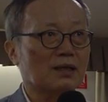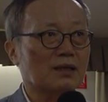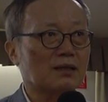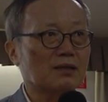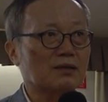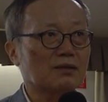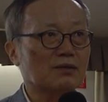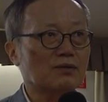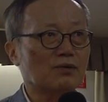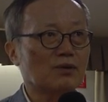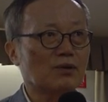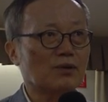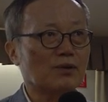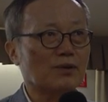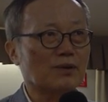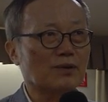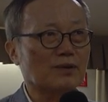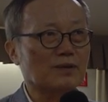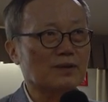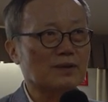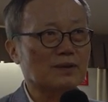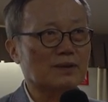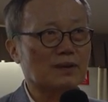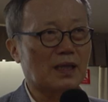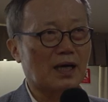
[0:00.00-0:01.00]

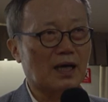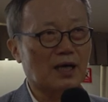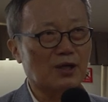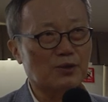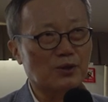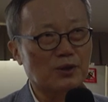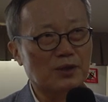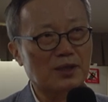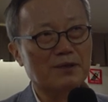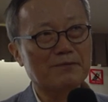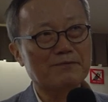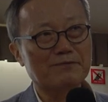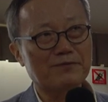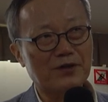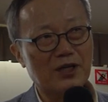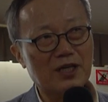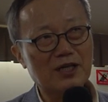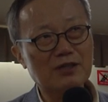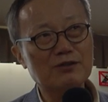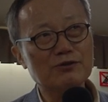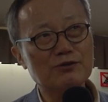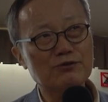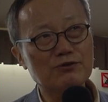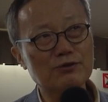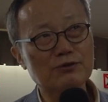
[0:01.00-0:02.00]
그리고 내가 요새
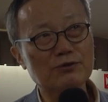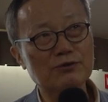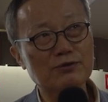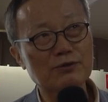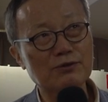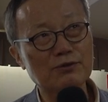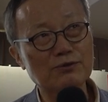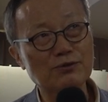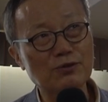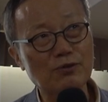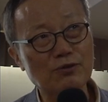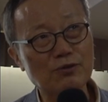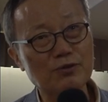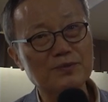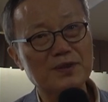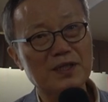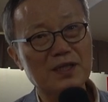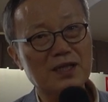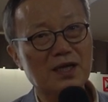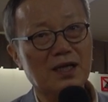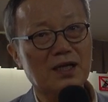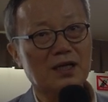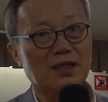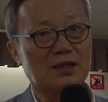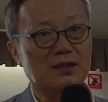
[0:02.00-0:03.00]
페이크 뉴스를 조금
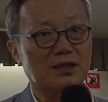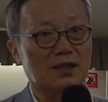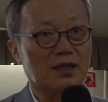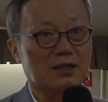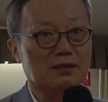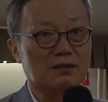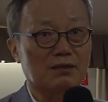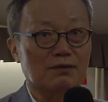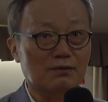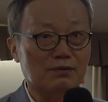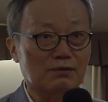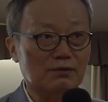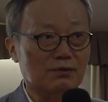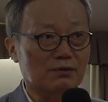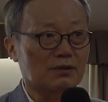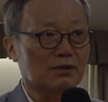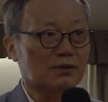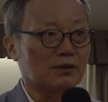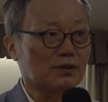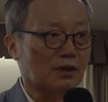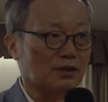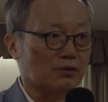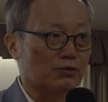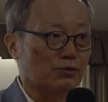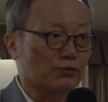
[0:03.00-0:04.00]
생각하는데 그것도 그런 거야.